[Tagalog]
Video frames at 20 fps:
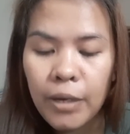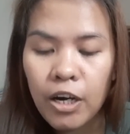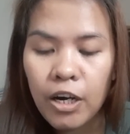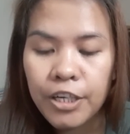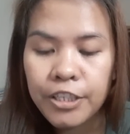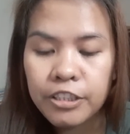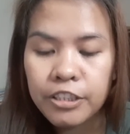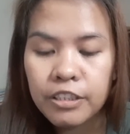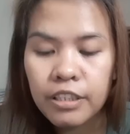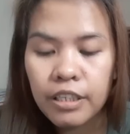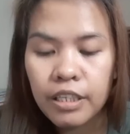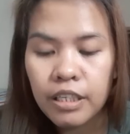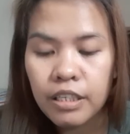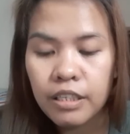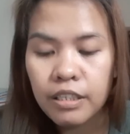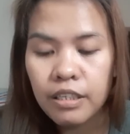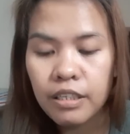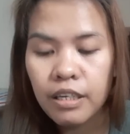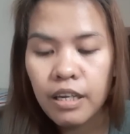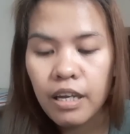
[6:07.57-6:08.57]
card 3
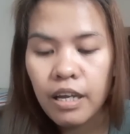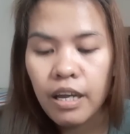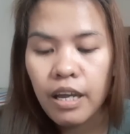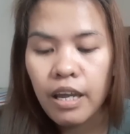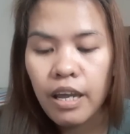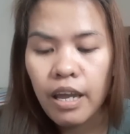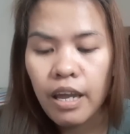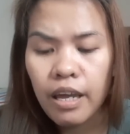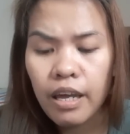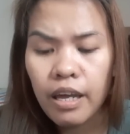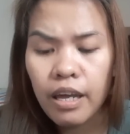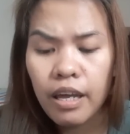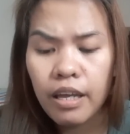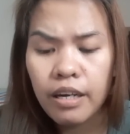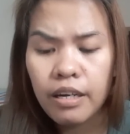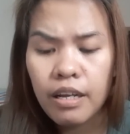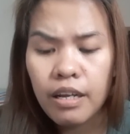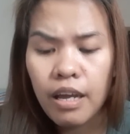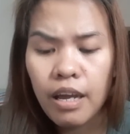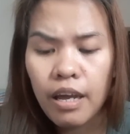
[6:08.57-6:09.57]

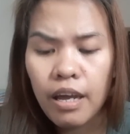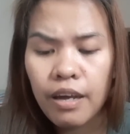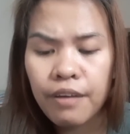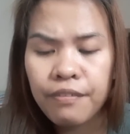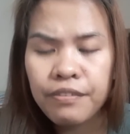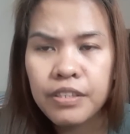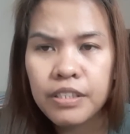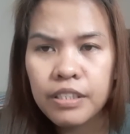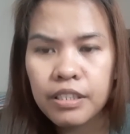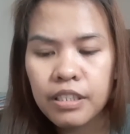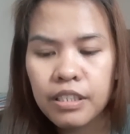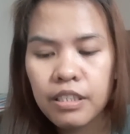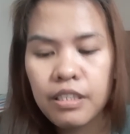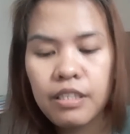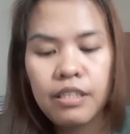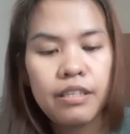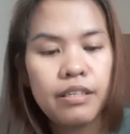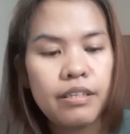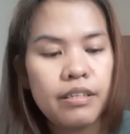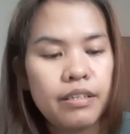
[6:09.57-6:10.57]
and FC.
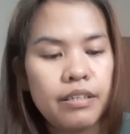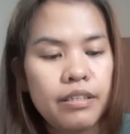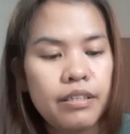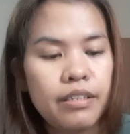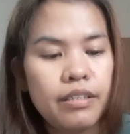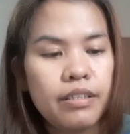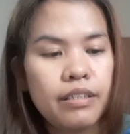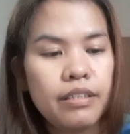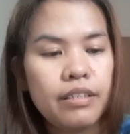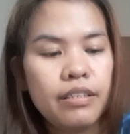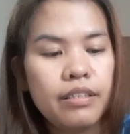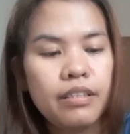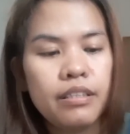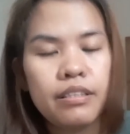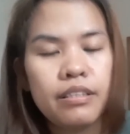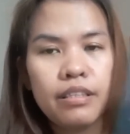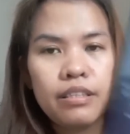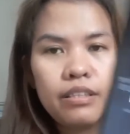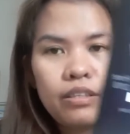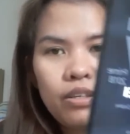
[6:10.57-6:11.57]

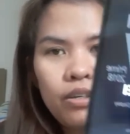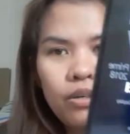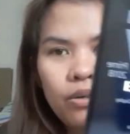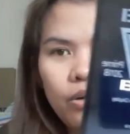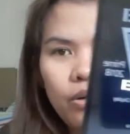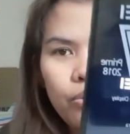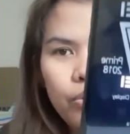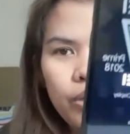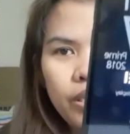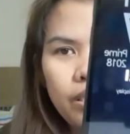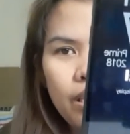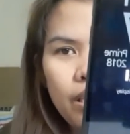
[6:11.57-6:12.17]
Hmm. Okay